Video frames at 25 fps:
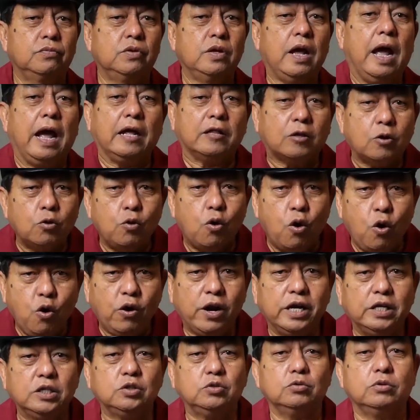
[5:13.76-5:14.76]
Atau
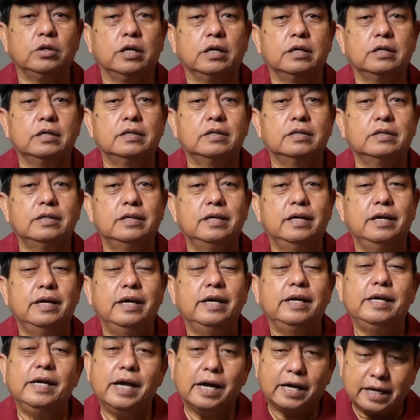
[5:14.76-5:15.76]
orang juga.
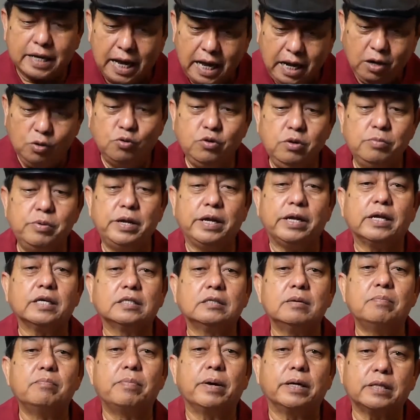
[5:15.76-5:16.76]
Ya kalau diberi
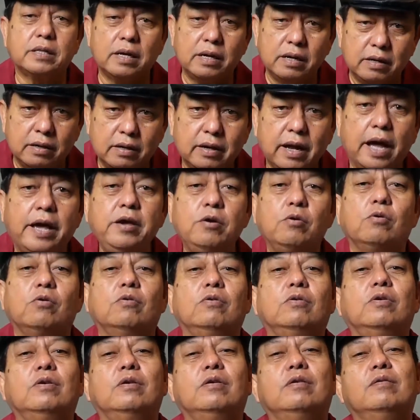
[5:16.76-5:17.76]
kesempatan, ayo
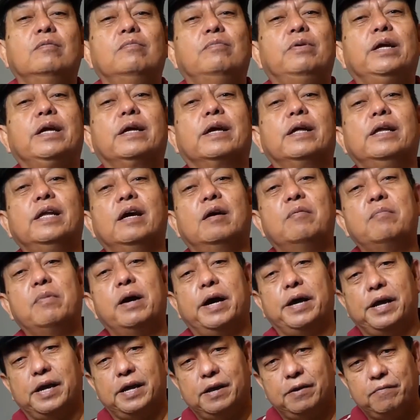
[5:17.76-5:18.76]
berikan yang
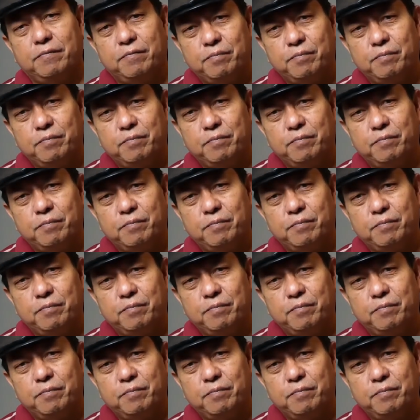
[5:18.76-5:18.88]
baik.